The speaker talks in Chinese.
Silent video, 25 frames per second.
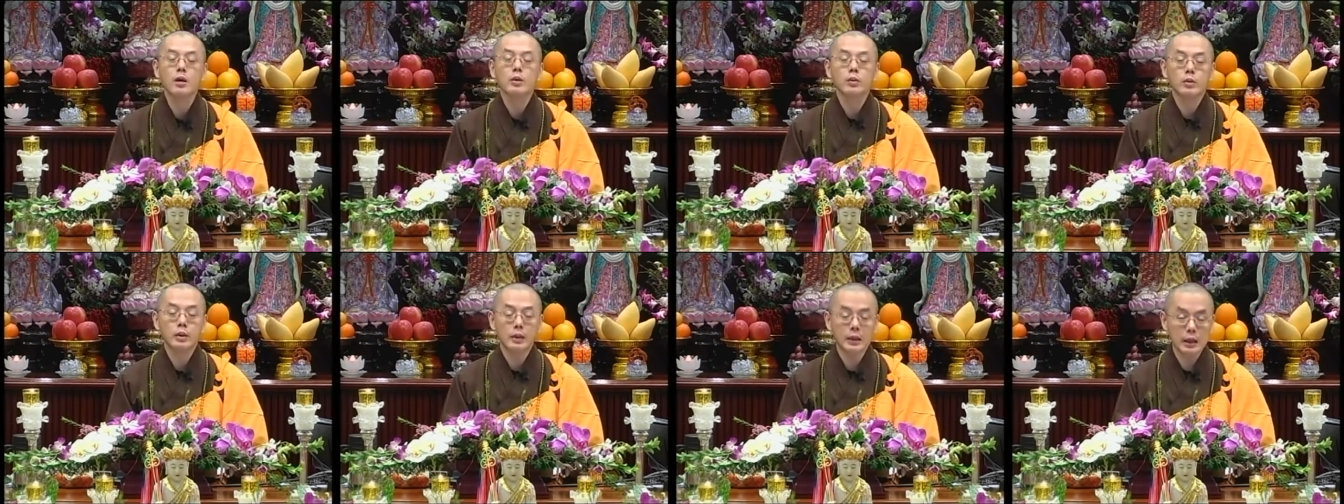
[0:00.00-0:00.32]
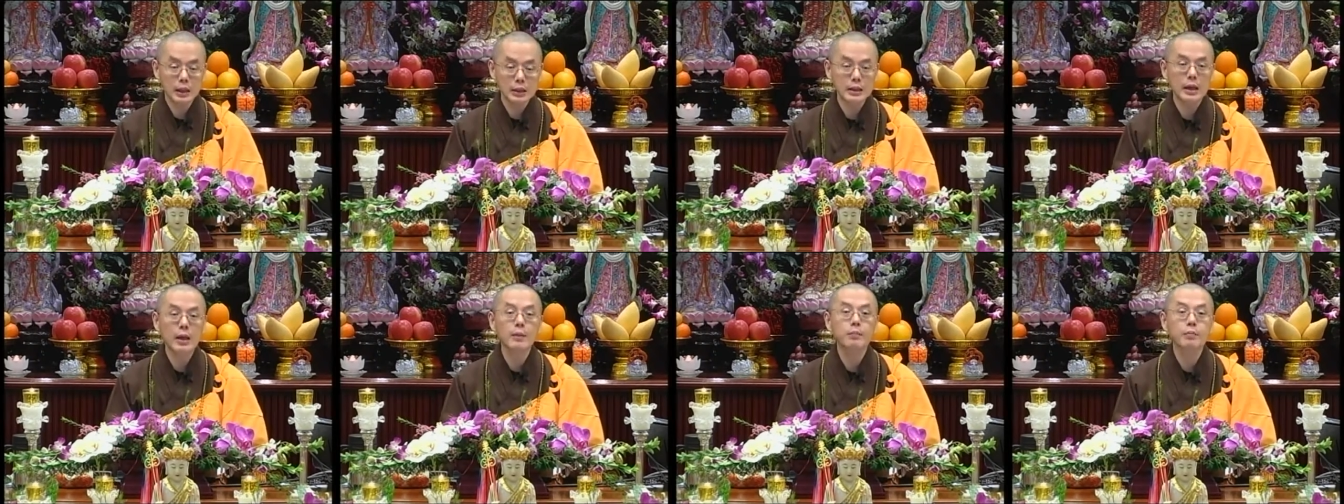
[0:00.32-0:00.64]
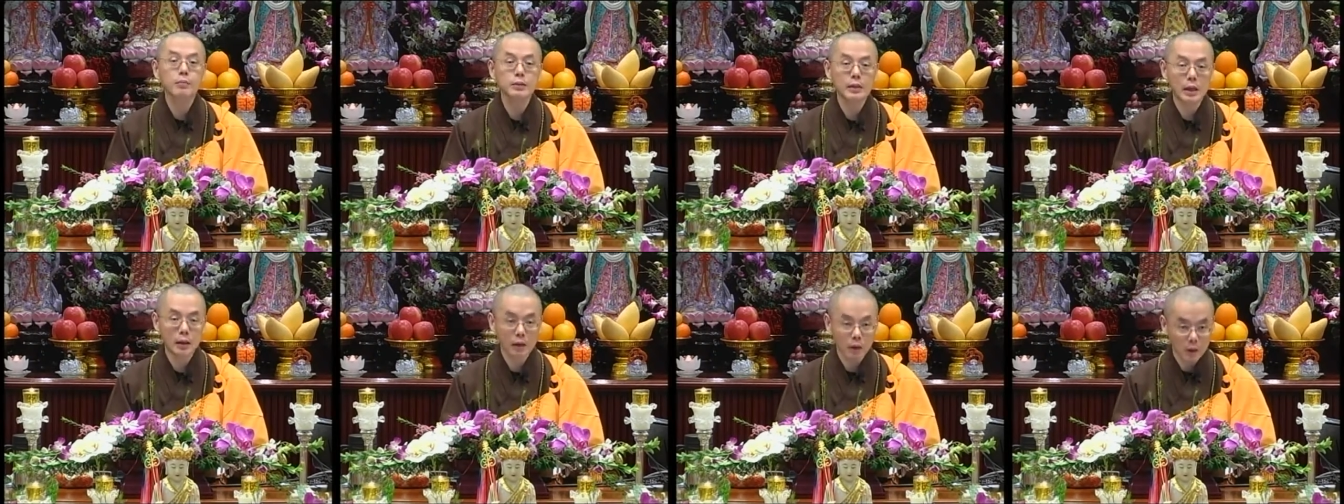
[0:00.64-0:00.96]
所以地藏
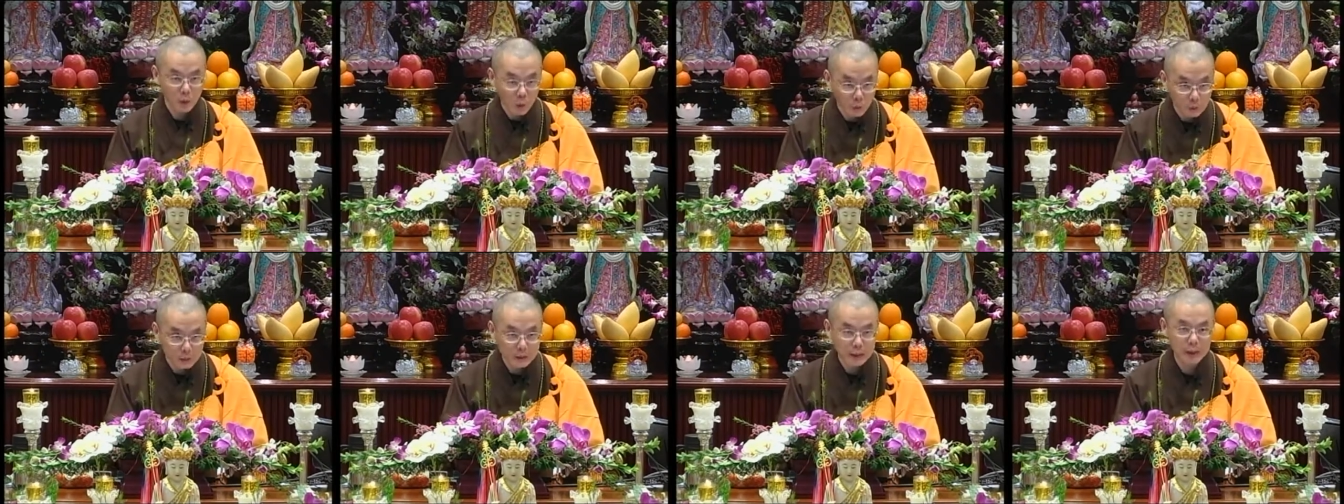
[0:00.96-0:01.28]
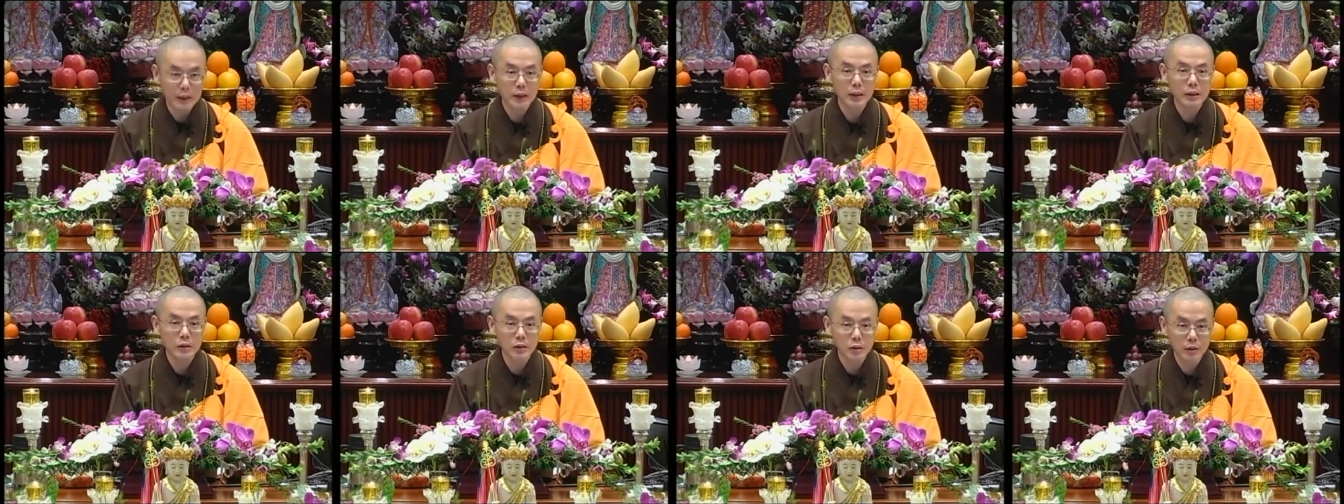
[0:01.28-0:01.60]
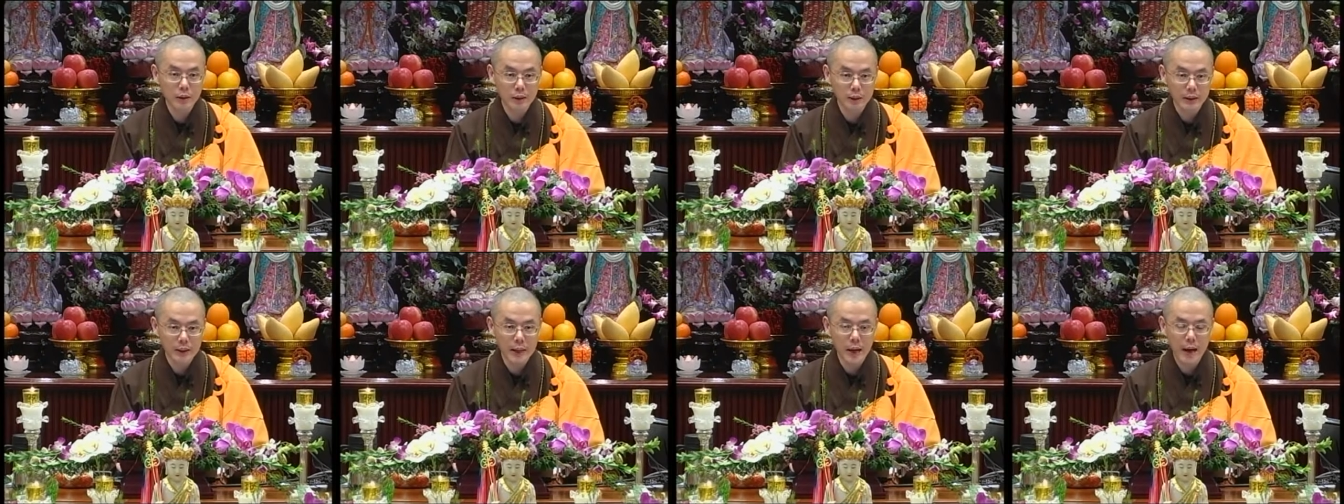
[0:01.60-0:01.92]
菩萨的功德力就
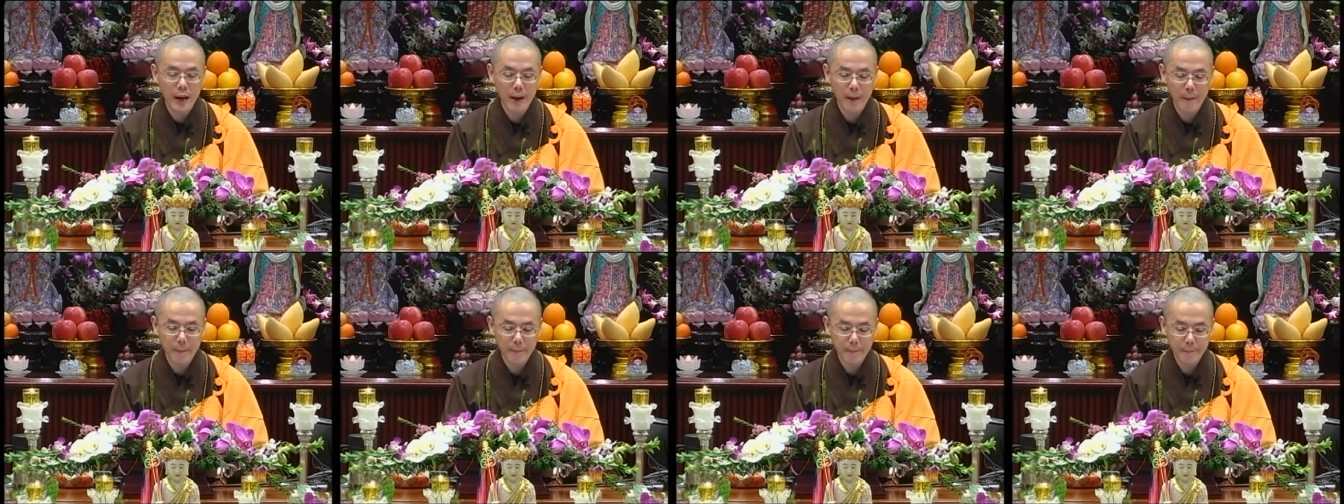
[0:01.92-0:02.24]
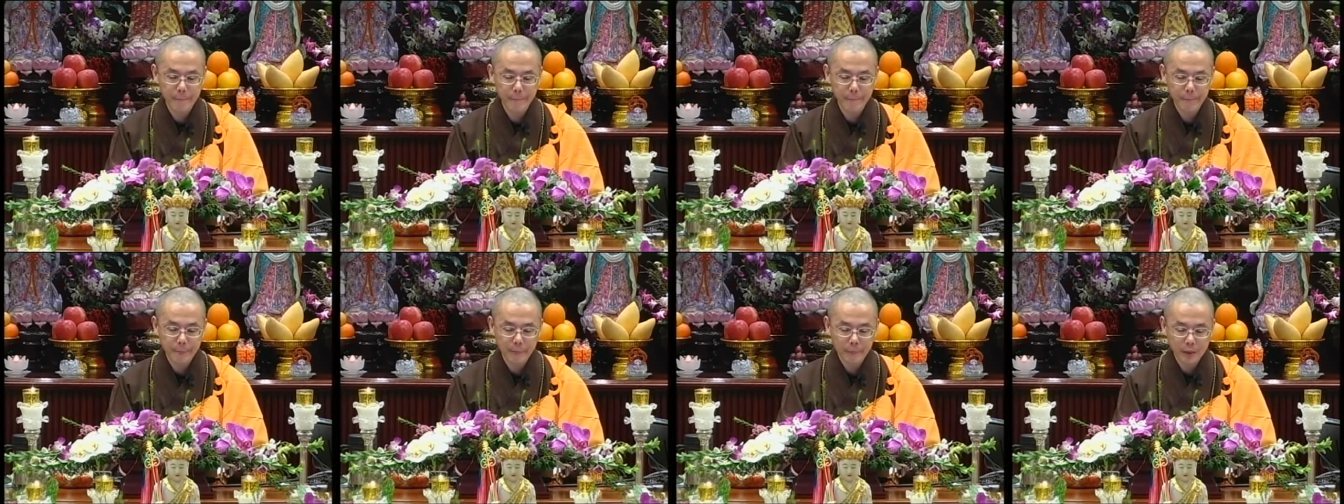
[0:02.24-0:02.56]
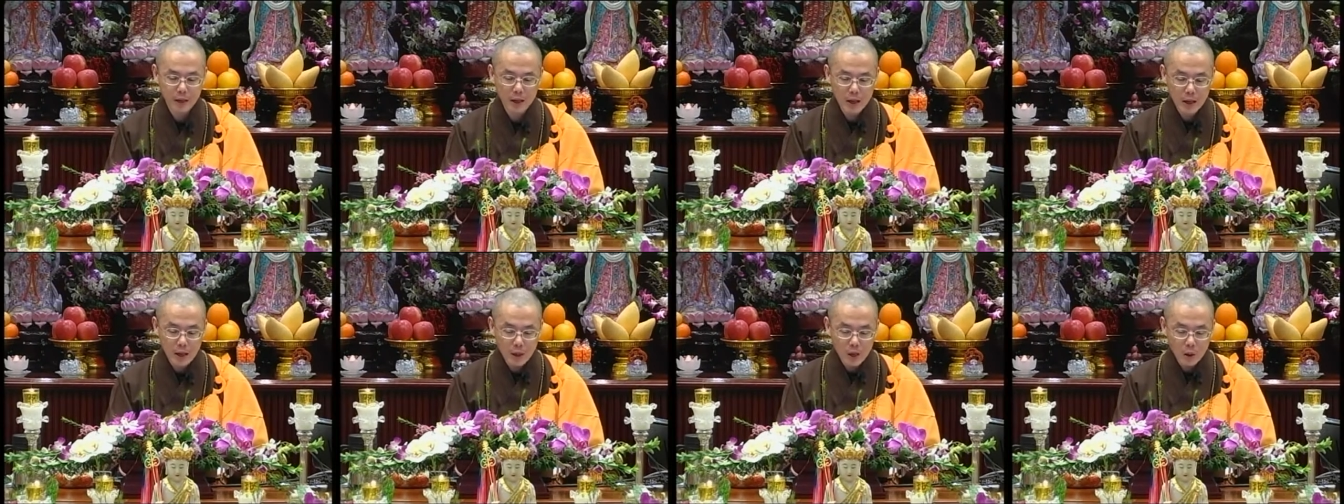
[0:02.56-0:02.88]
很大。
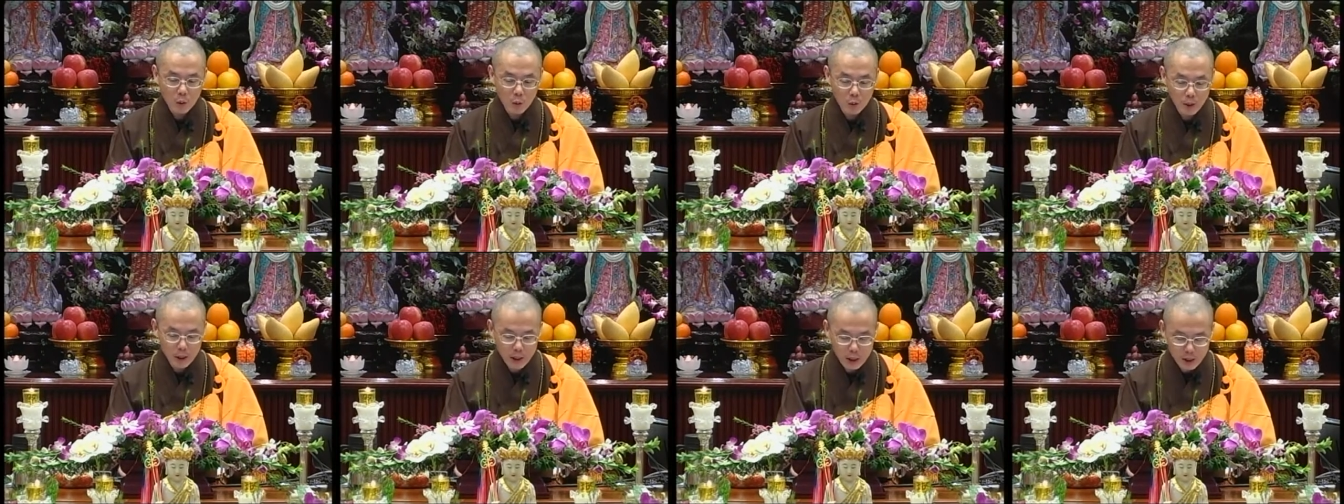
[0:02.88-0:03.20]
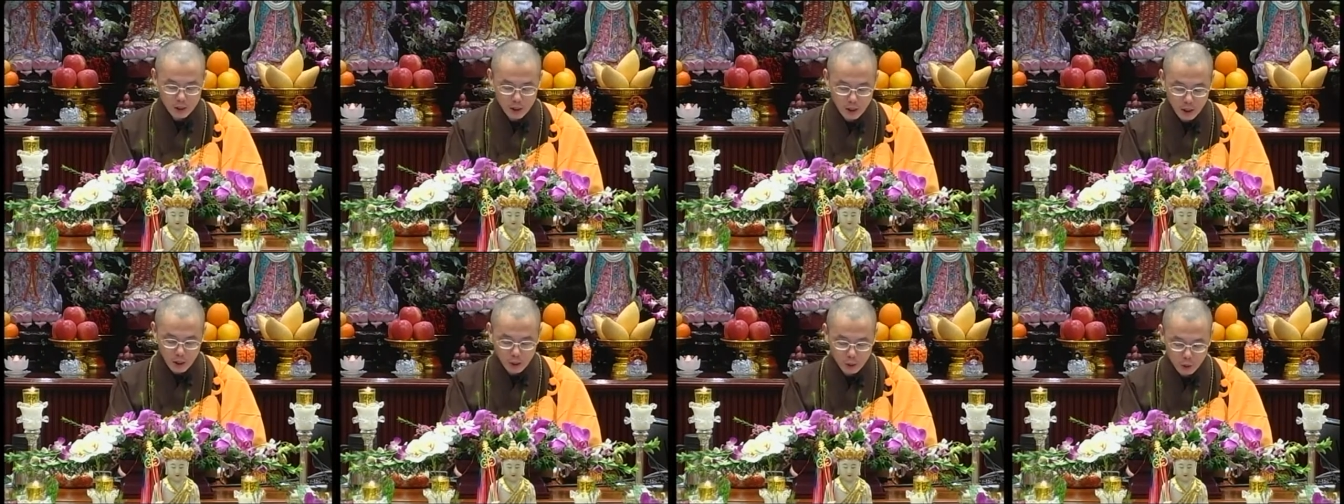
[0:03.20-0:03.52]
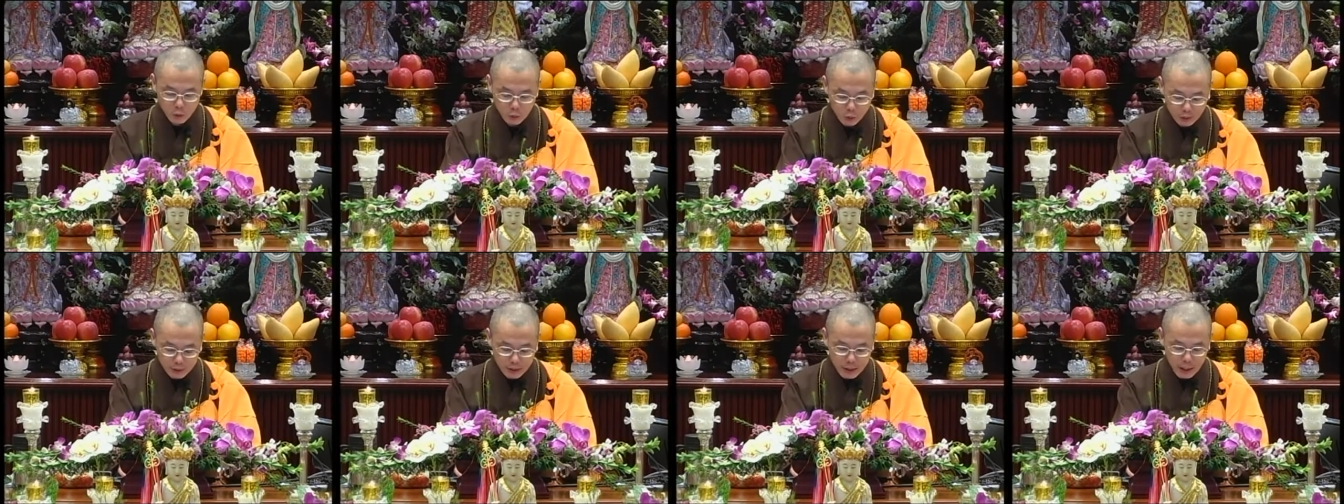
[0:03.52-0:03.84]
为了呢，
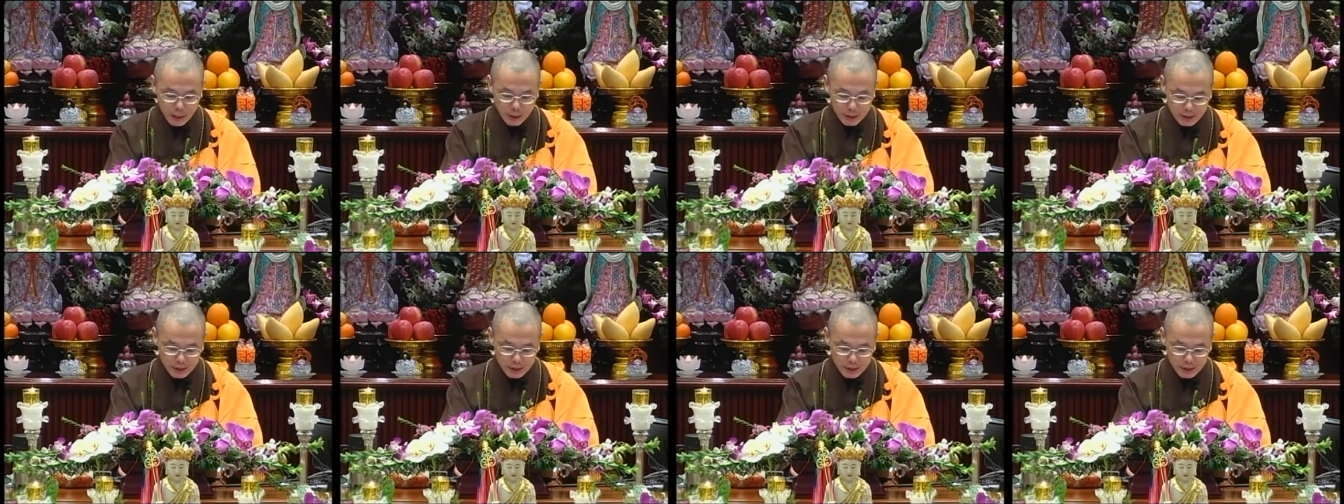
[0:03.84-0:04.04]
除掉